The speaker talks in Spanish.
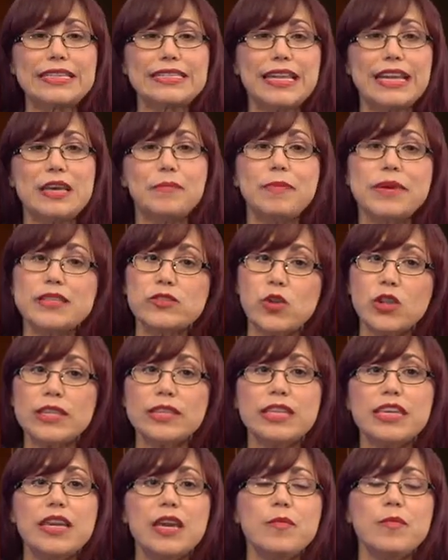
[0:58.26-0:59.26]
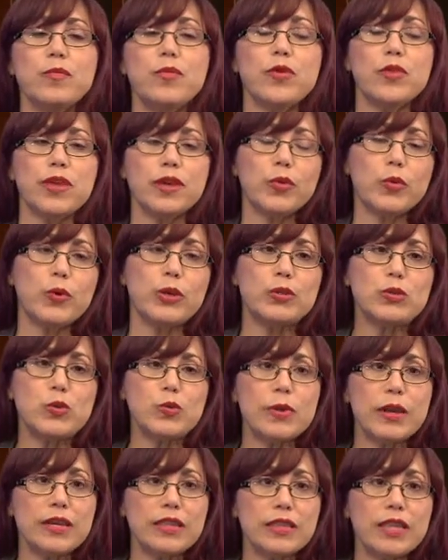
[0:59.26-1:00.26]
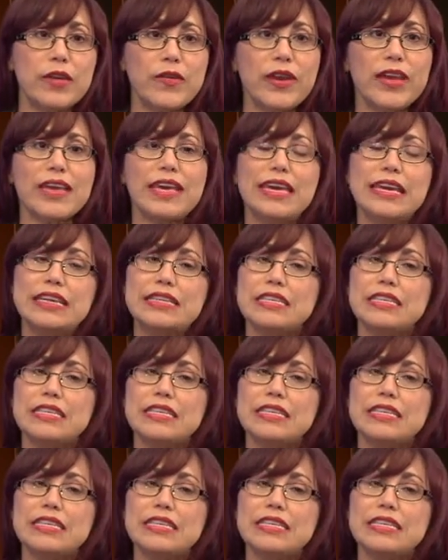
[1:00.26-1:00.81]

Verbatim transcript: que se les pasó el tiempo de coger su parte B,